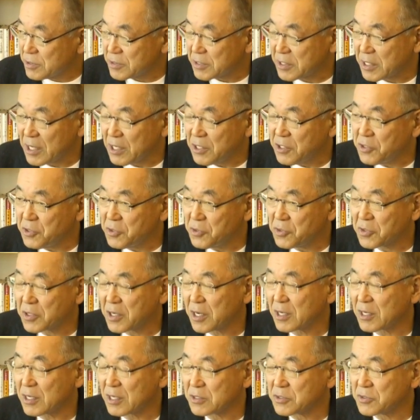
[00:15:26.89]
原油
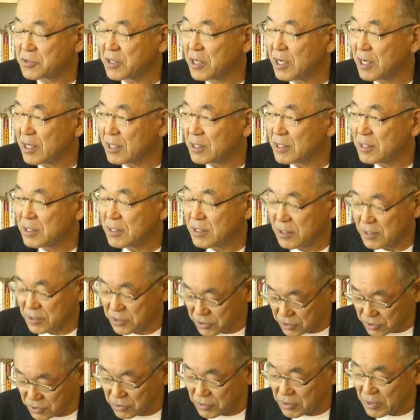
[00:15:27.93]
価格が
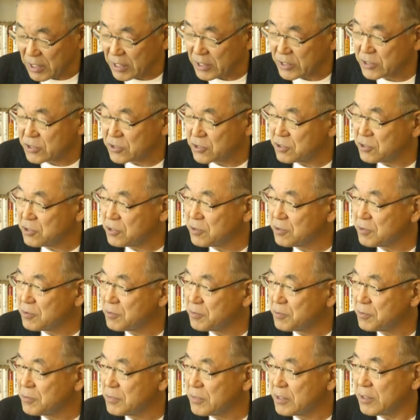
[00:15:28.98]
1
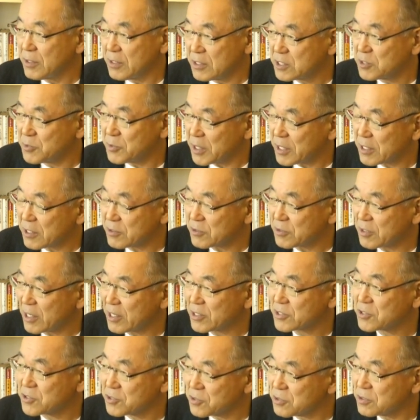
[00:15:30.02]
バレル
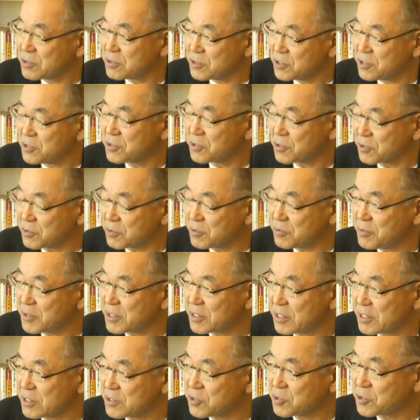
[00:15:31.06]
80ドル
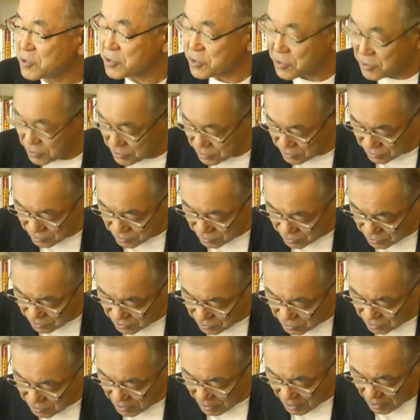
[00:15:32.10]
まで上昇すると
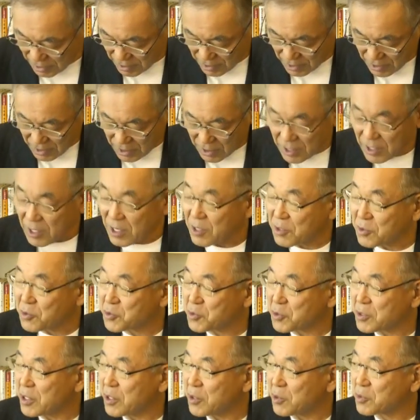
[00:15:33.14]
いうようなこ
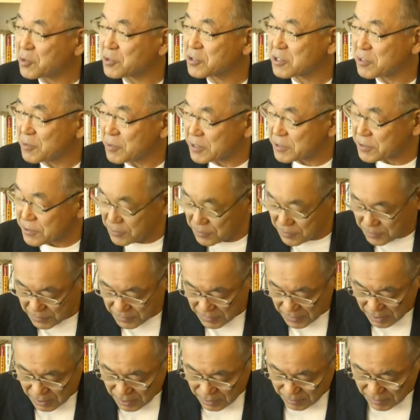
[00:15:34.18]
とが起こっています。
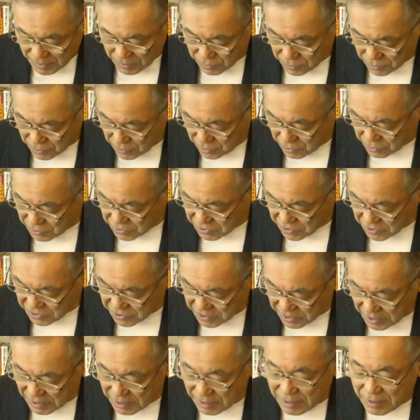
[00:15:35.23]
このようにで
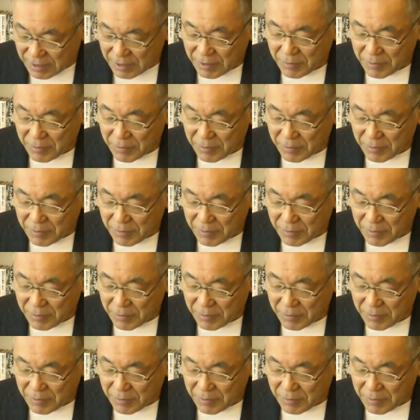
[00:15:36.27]
すね、